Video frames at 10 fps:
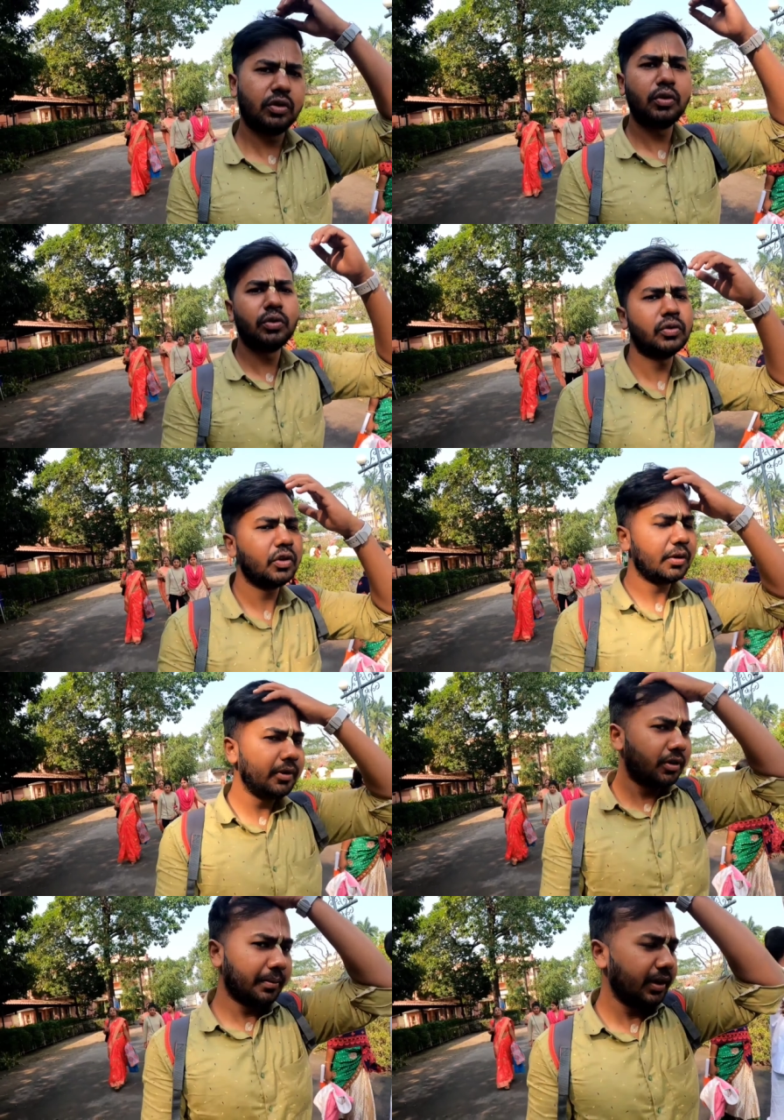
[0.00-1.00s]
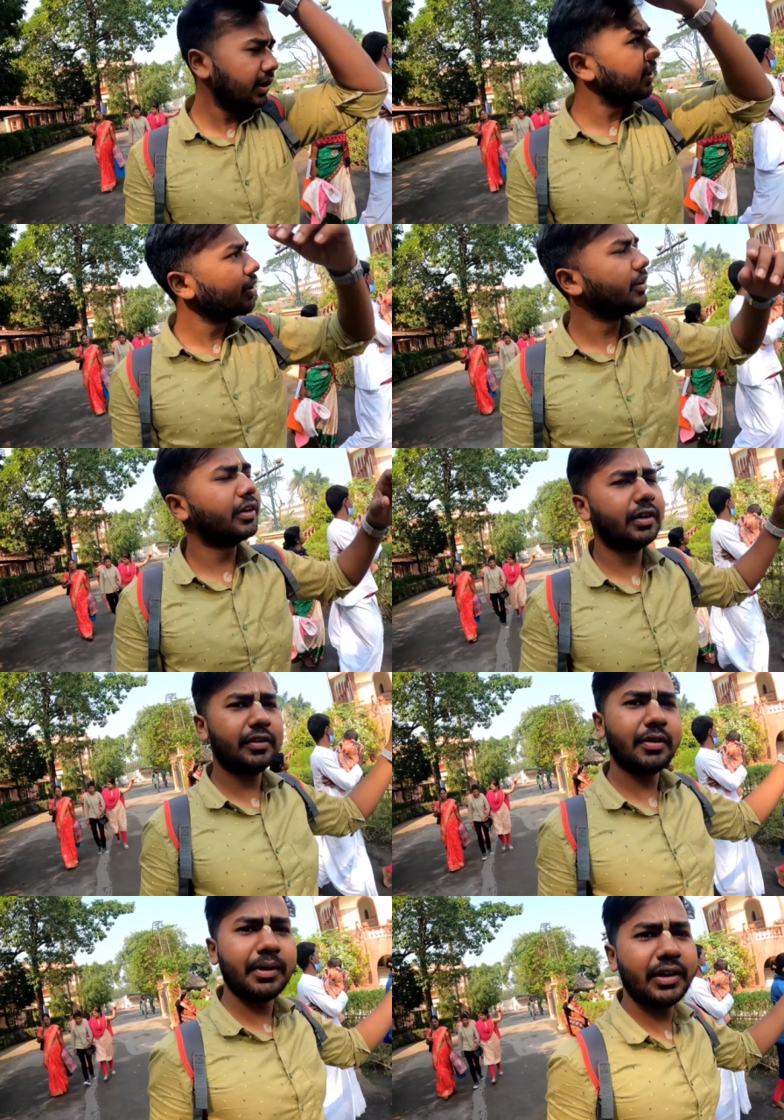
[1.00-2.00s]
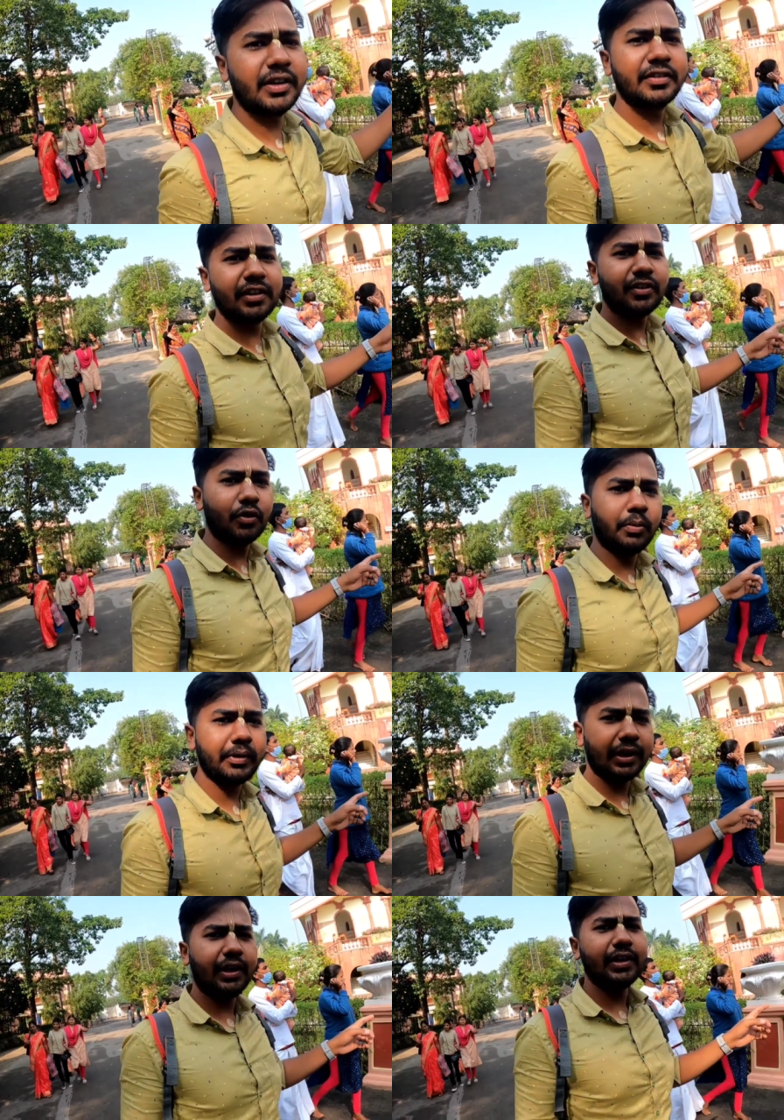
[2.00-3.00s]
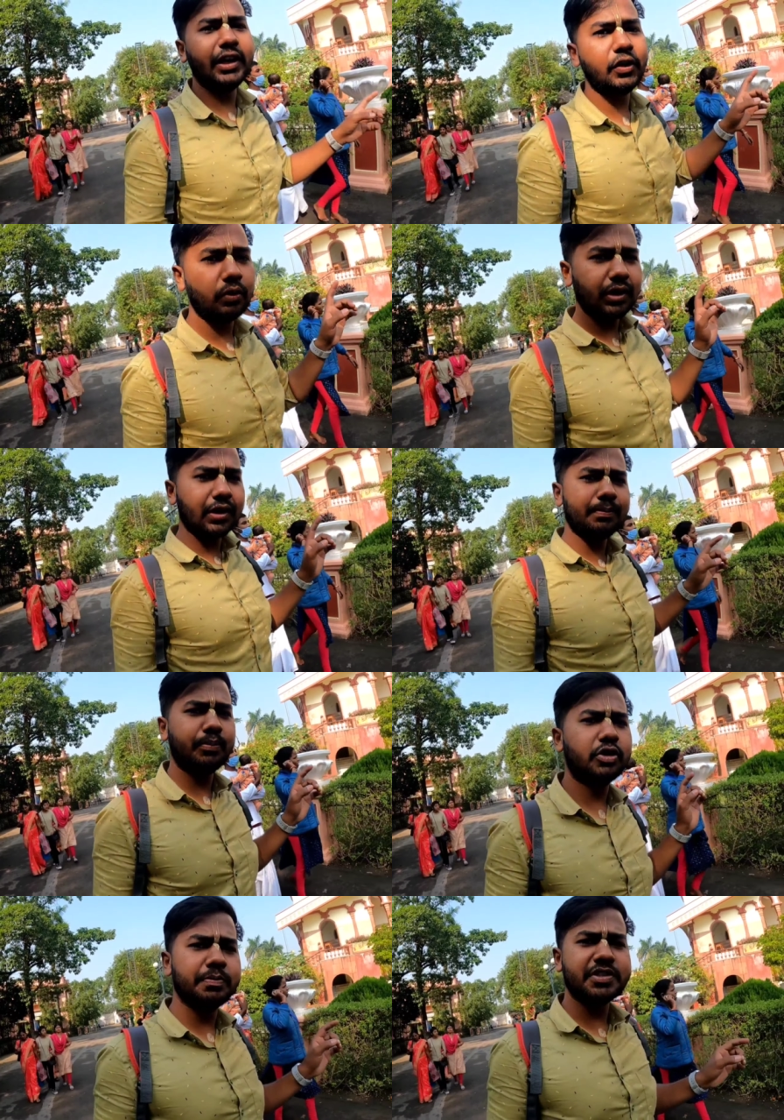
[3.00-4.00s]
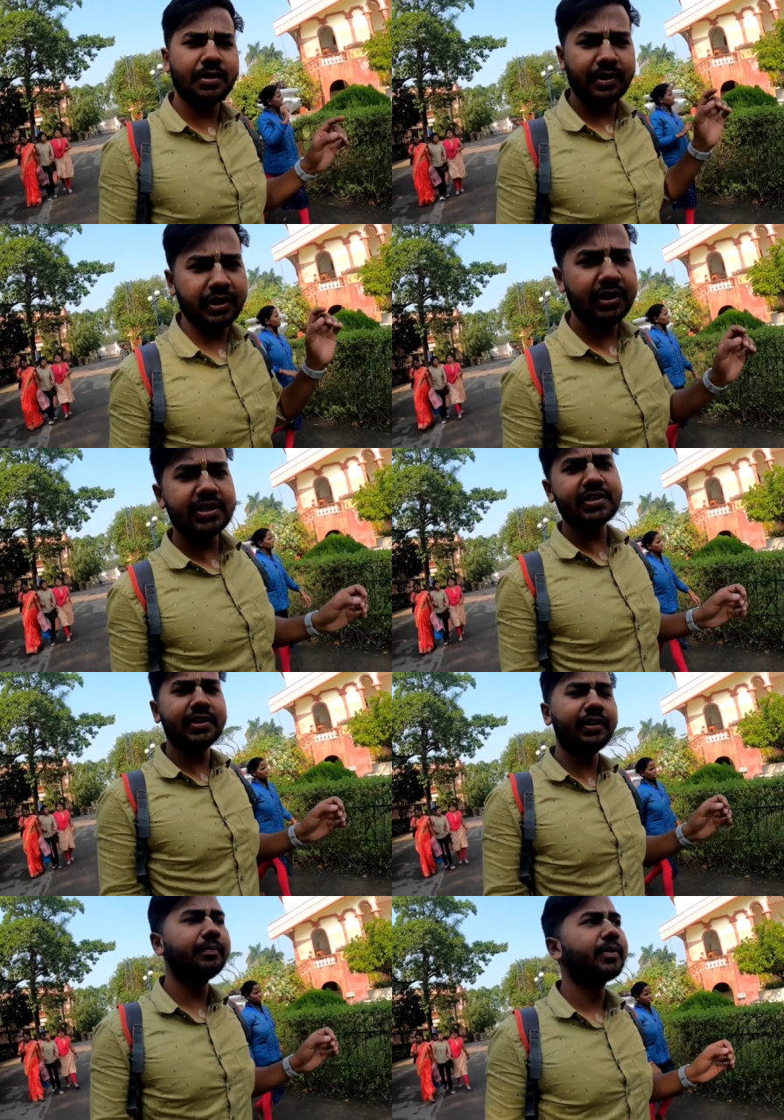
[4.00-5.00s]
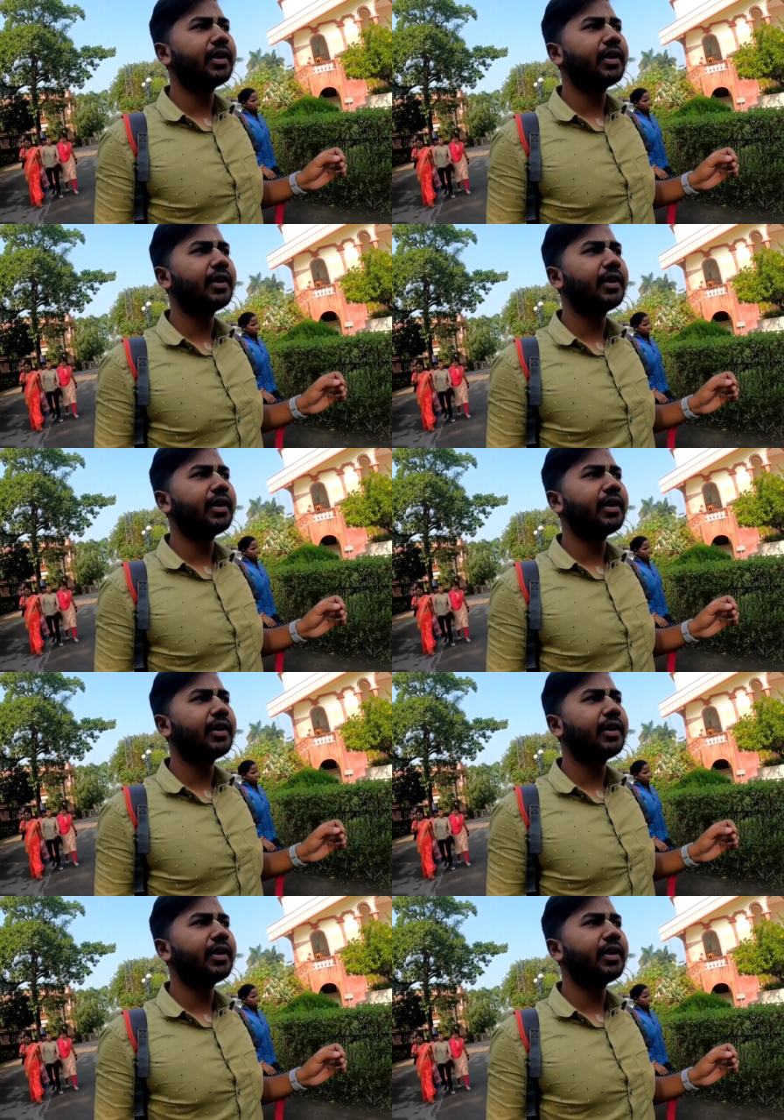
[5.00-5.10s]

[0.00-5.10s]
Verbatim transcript: तो दोस्तों अभी तो मैं ये समाधि स्थल से घूम के आया ये तो था पुष्प समाधि स्थल